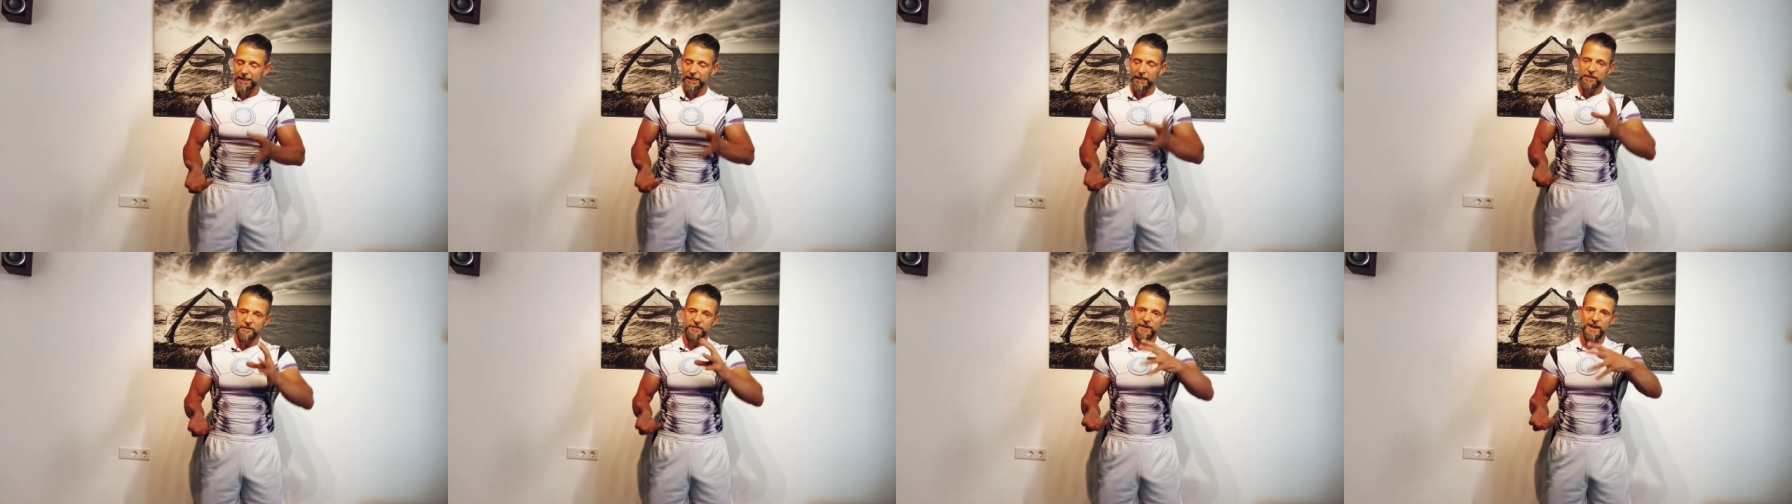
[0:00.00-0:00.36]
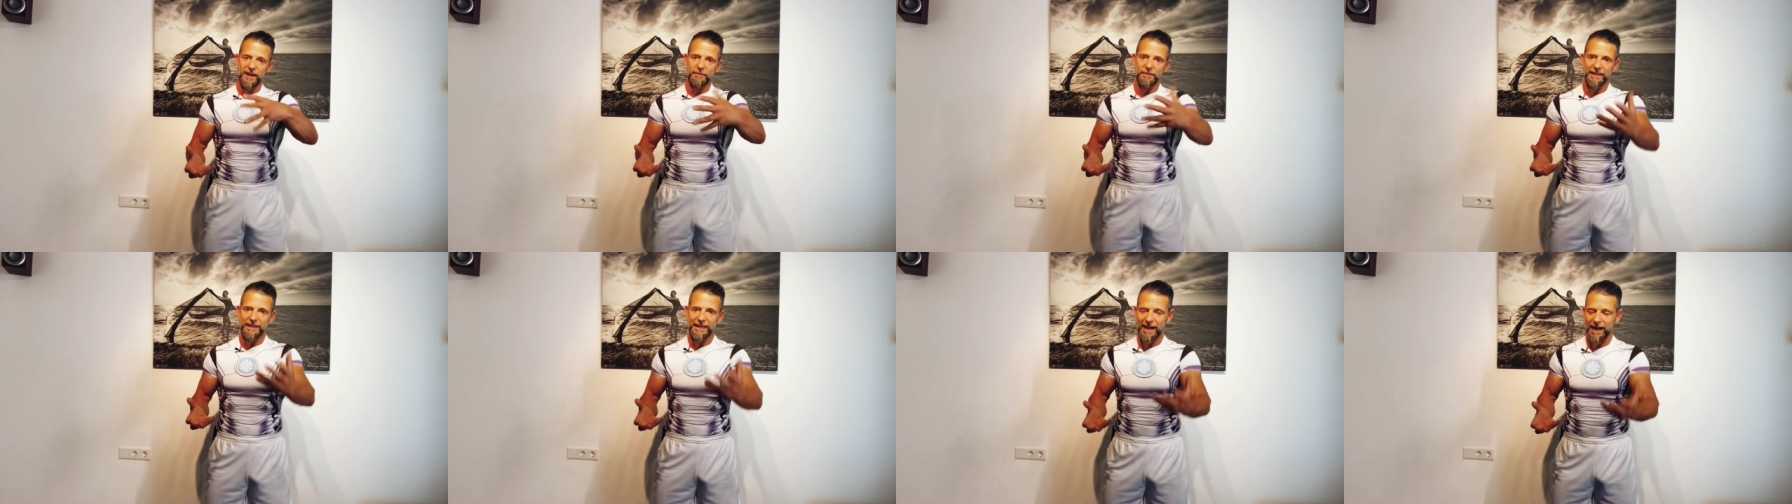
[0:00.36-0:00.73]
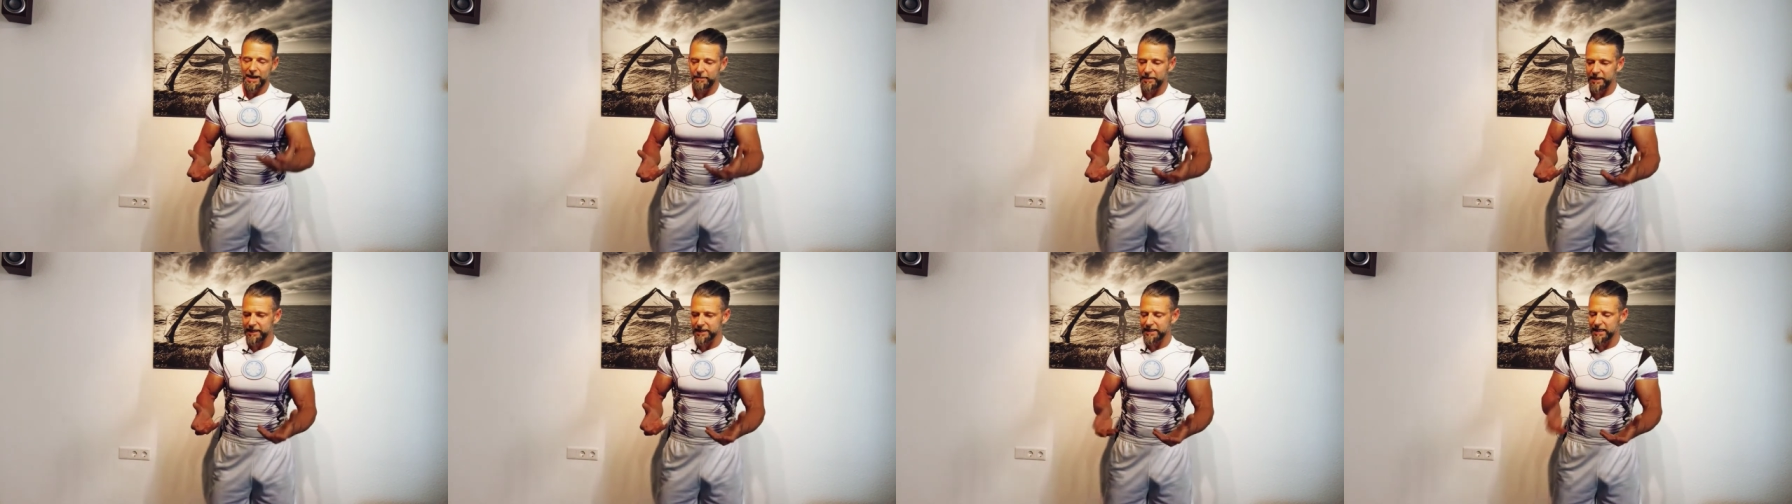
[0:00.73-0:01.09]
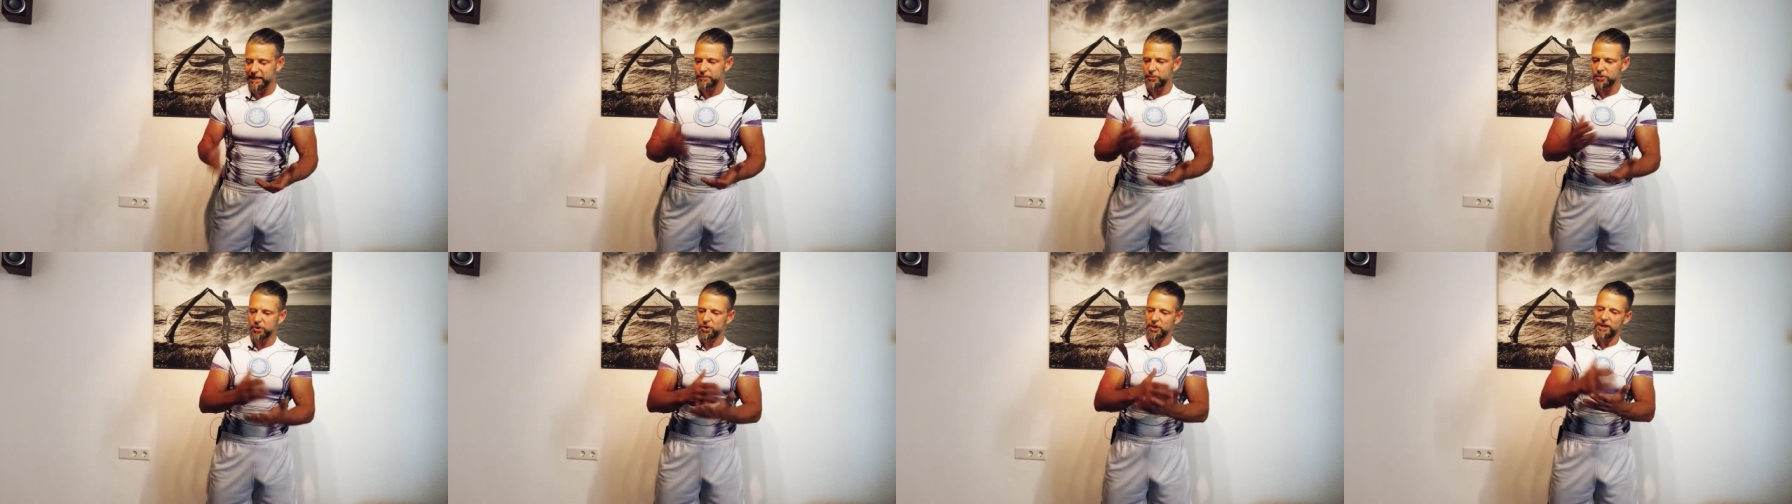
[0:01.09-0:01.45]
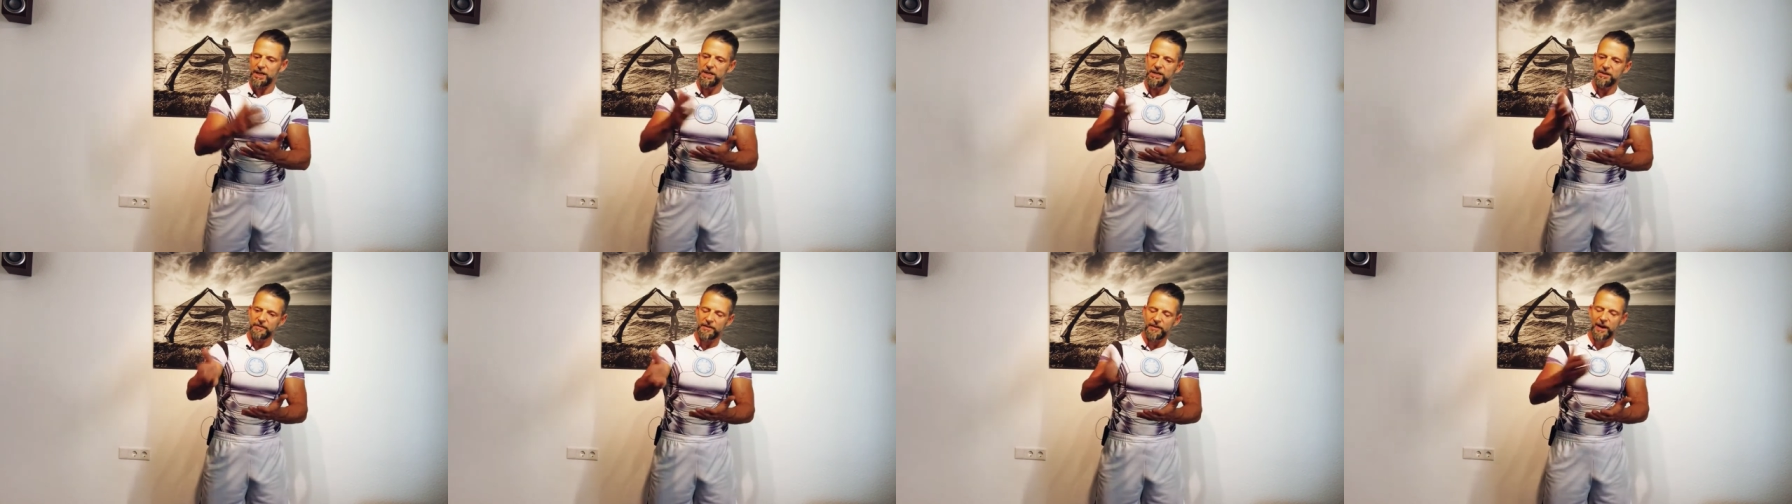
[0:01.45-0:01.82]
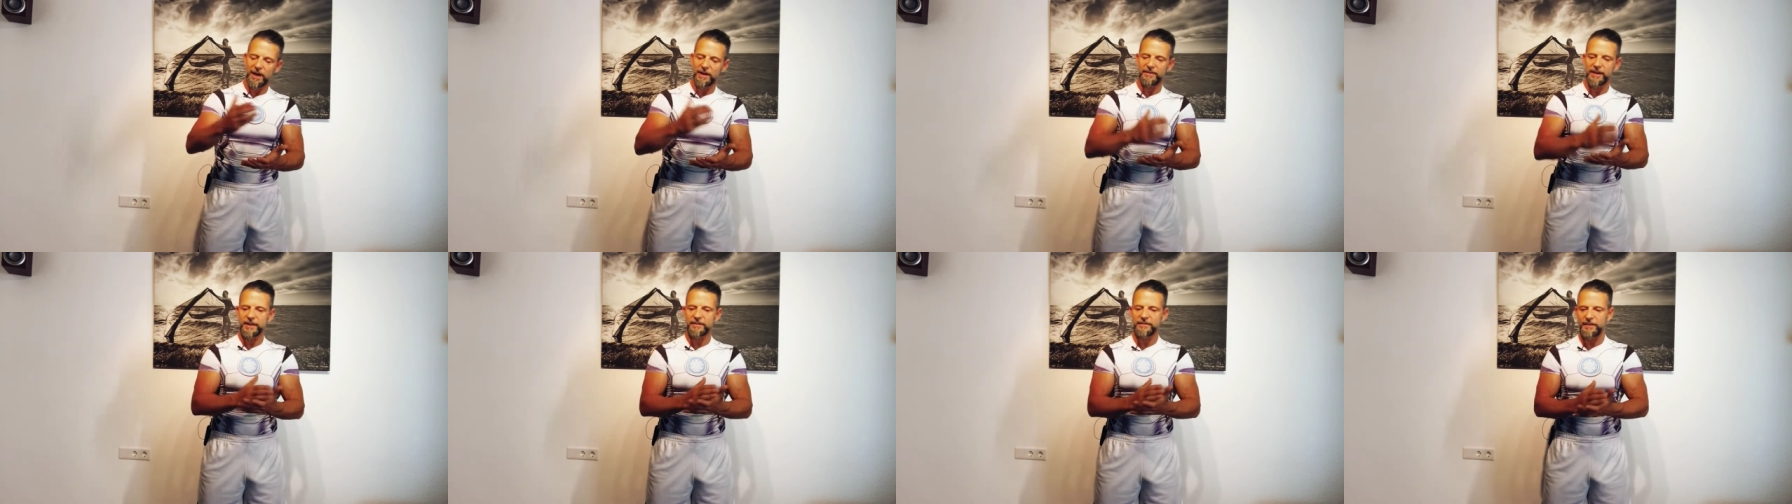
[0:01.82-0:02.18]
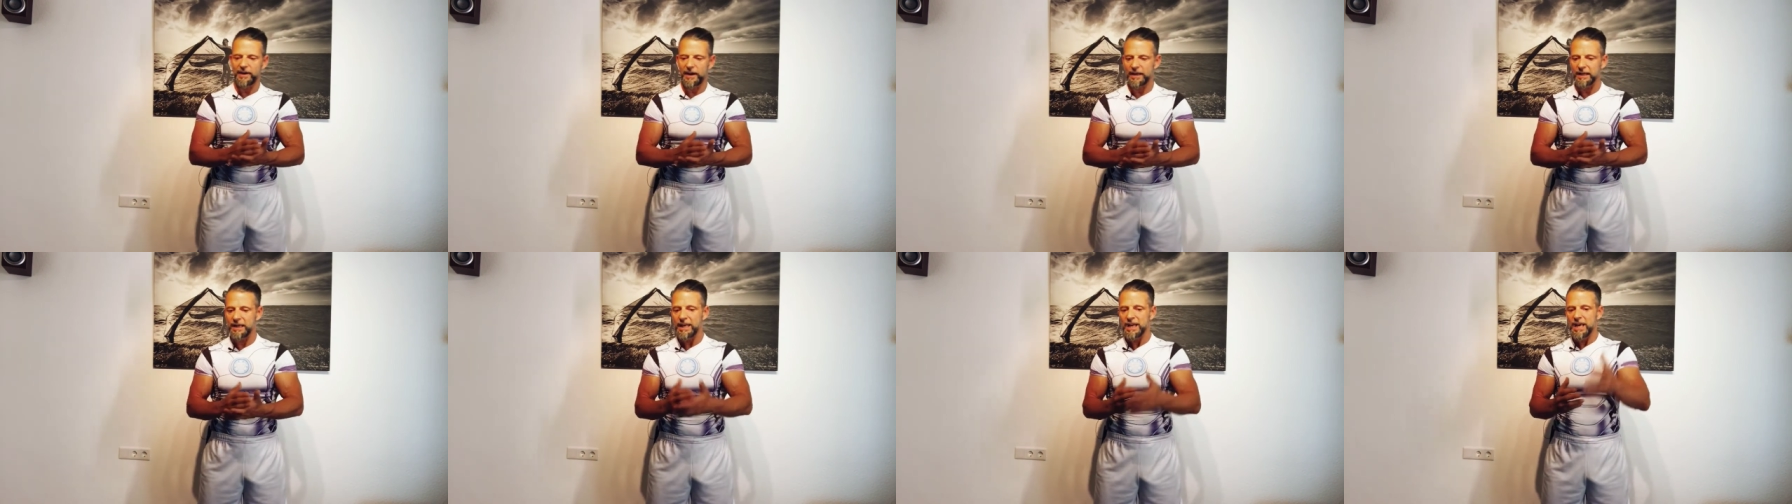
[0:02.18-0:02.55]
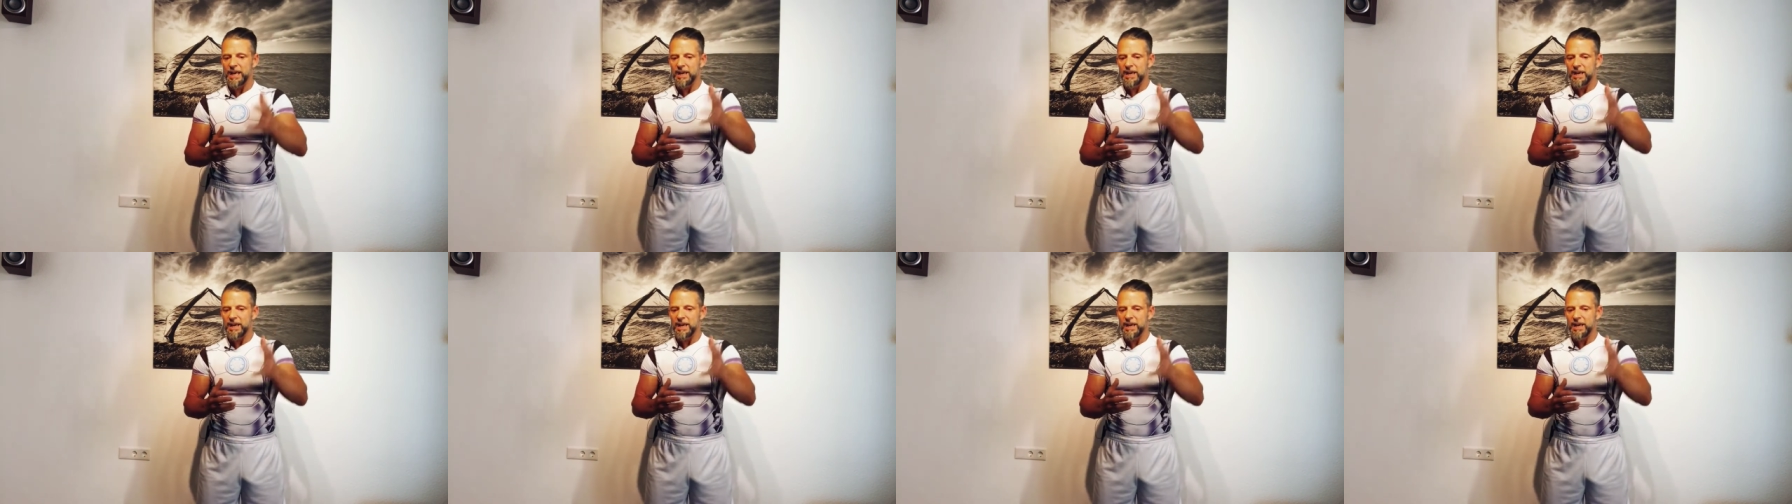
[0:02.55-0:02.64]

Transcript: dann fehlt mir die Arbeitszeit, ich muss ja noch hinfahren, wegfahren.